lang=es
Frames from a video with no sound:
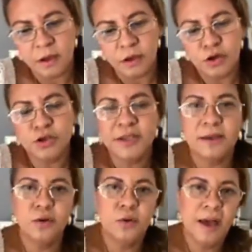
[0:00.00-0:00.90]
nos
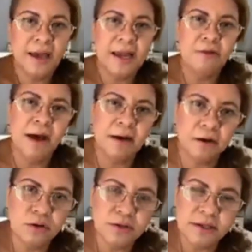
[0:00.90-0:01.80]
ayuda a
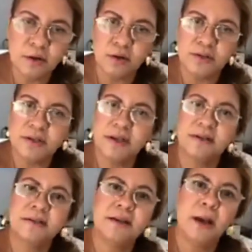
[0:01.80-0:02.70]
elevarnos en
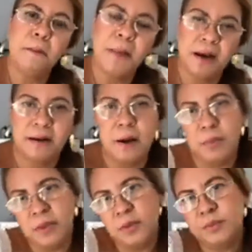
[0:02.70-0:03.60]
conciencia más
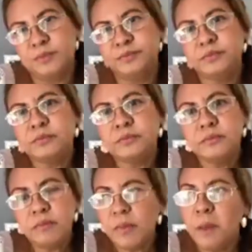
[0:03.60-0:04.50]
rápido
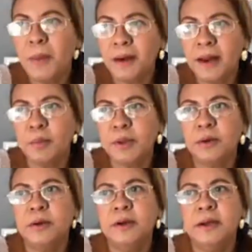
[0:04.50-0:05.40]
más rápido.
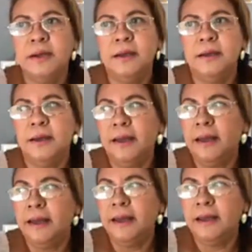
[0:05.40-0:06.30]

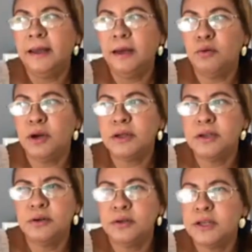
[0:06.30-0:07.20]
Eh, en una
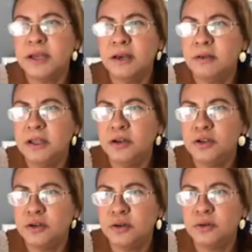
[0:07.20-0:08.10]
ocasión, no sé en qué video,
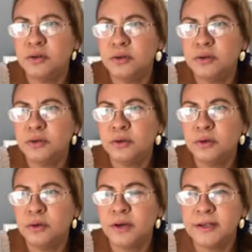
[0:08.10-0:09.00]
yo,
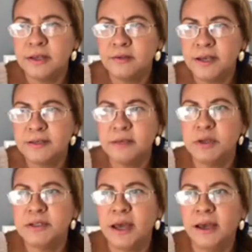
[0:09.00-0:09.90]
yo recibí ese
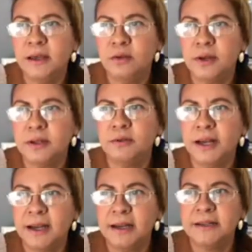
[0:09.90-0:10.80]
mensaje durante
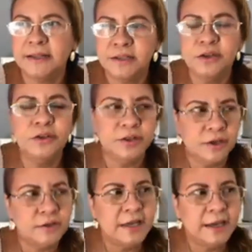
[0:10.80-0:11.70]
una canalización donde
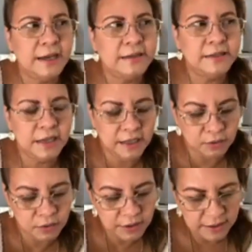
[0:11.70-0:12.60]
los ángeles
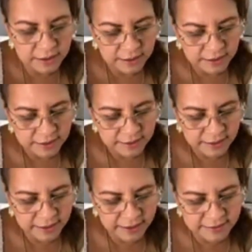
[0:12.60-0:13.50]
dijeron
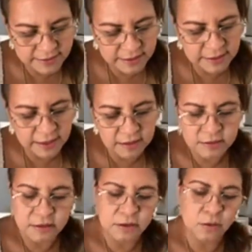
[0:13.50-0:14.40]
que sí, que
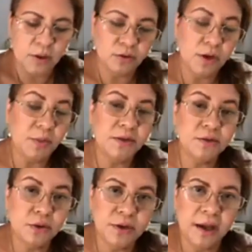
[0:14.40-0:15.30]
cuando una
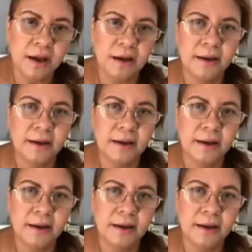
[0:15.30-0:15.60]
persona